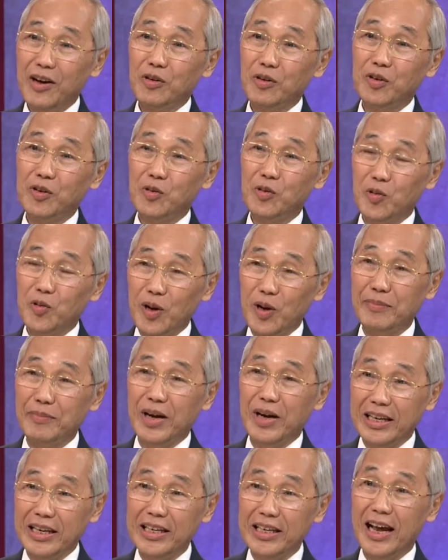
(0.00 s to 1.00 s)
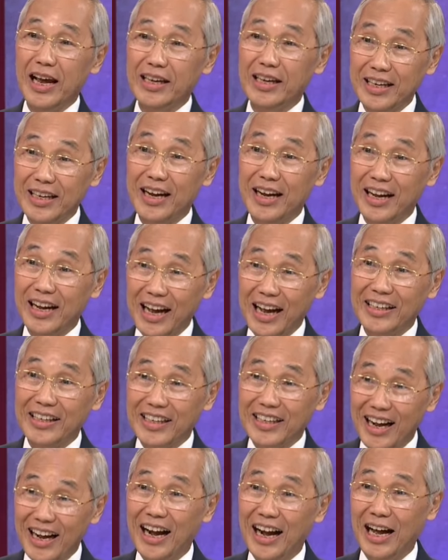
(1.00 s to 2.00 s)
เข้าสู่ความขัดแย้งทางกา
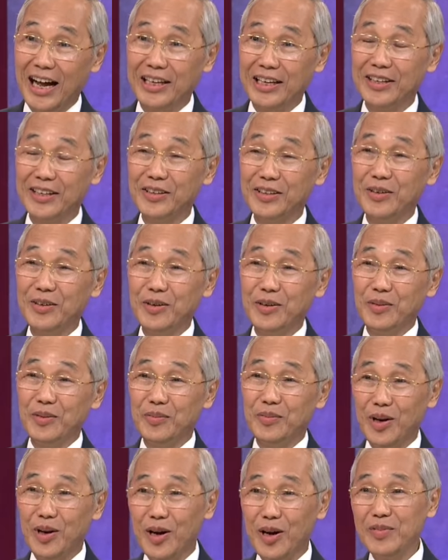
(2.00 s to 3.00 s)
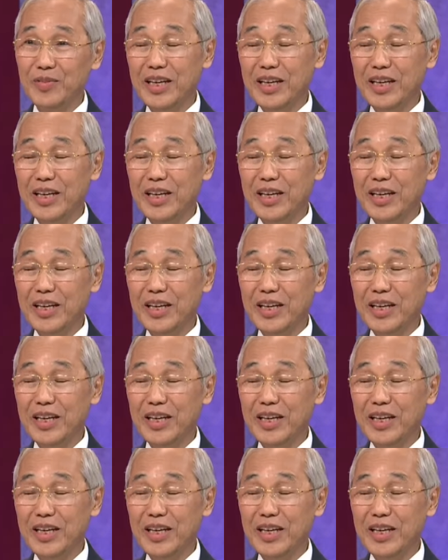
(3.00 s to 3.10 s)
รทหาร พ